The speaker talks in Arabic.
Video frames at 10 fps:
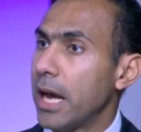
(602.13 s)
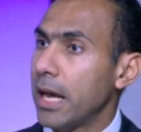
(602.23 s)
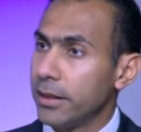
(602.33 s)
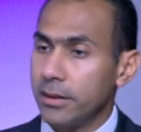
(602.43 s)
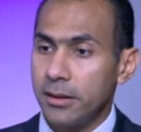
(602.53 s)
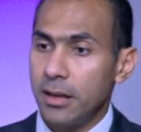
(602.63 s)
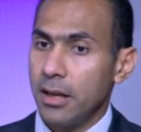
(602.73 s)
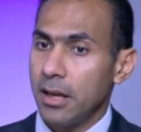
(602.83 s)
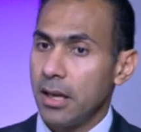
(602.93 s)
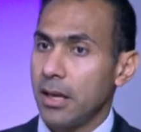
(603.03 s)
ناحيه
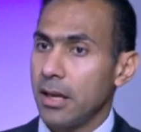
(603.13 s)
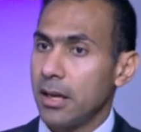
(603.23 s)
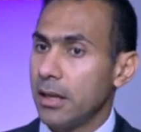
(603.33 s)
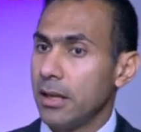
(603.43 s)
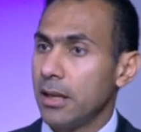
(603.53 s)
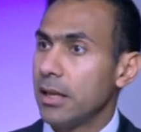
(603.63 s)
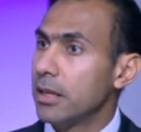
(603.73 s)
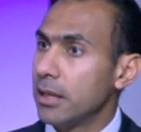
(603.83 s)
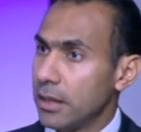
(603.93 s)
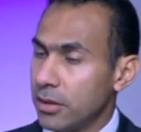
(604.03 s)
آه
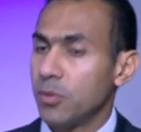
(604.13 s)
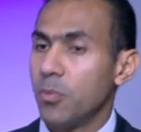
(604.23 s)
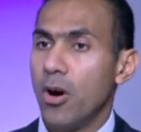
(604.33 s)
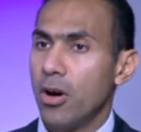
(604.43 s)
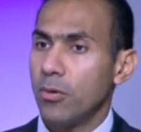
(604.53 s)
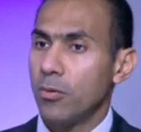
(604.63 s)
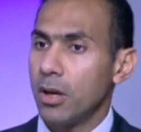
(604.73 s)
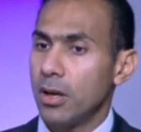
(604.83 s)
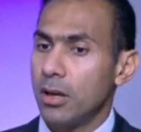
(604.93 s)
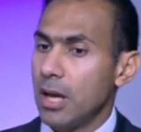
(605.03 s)
الاستثمار
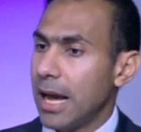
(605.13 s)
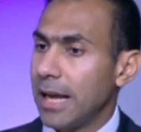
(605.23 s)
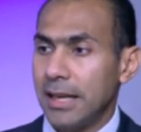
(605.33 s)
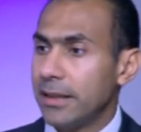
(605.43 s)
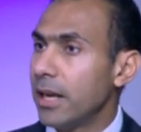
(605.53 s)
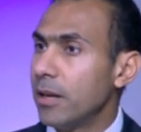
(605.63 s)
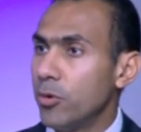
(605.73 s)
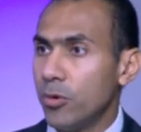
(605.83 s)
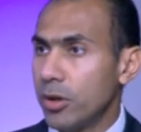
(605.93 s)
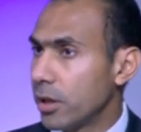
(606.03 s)
وحتى اداء
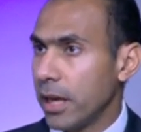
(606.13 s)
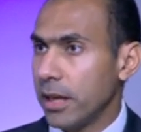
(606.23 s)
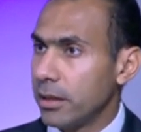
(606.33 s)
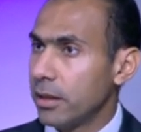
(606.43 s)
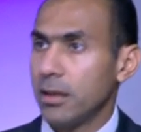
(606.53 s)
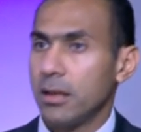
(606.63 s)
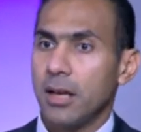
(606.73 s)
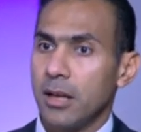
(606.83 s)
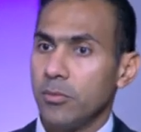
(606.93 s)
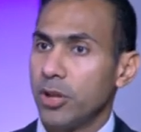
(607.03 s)
البنوك كان
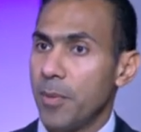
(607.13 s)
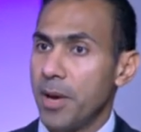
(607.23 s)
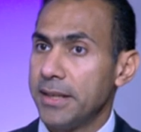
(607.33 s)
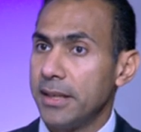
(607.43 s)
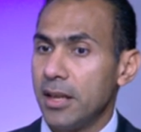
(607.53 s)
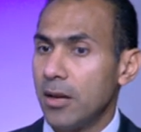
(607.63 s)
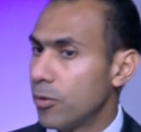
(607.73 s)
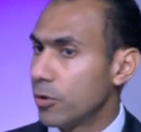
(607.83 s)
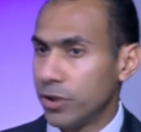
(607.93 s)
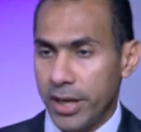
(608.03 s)
كانت متميز جدا
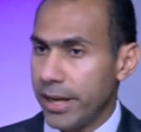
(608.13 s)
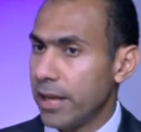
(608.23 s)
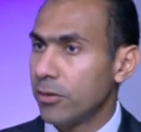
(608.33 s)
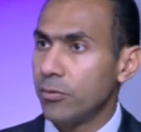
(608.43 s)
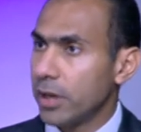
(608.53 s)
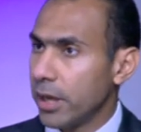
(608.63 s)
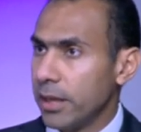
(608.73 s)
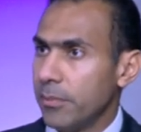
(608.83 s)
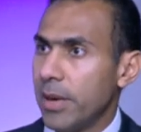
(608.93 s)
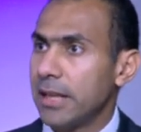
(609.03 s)
والشركات
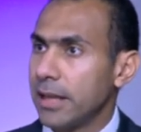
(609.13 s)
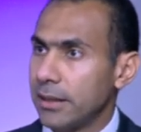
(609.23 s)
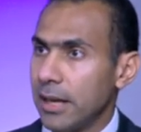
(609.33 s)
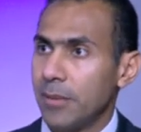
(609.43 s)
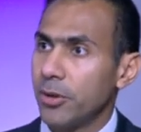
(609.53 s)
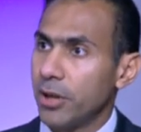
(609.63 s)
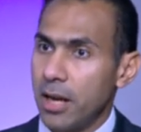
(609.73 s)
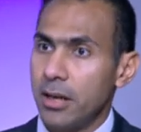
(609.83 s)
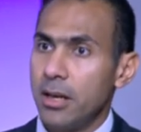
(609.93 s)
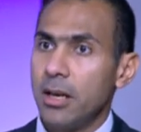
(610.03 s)
يعني البلد كانت الحمد
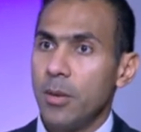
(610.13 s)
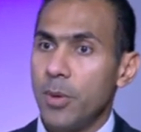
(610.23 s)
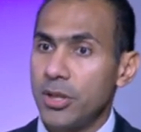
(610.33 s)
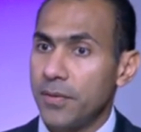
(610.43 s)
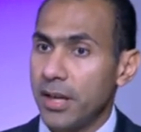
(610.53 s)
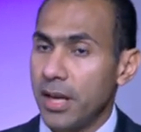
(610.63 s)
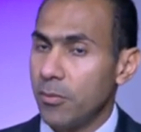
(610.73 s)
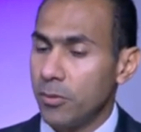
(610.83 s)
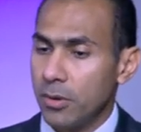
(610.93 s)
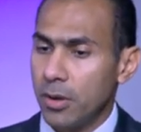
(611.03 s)
لله ماشي في اتجاه
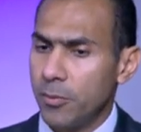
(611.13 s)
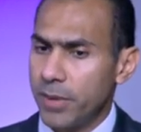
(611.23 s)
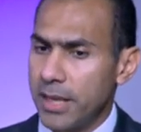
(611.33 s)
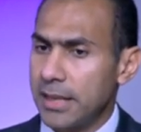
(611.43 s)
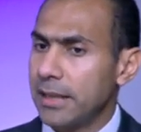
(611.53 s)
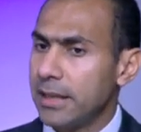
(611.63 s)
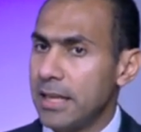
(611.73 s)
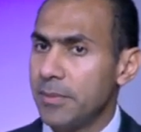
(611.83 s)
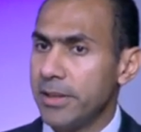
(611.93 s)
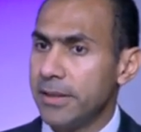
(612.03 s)
ممتاز جت
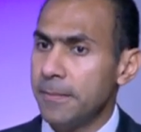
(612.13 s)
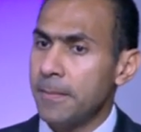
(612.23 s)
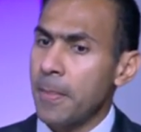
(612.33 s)
الازمه دي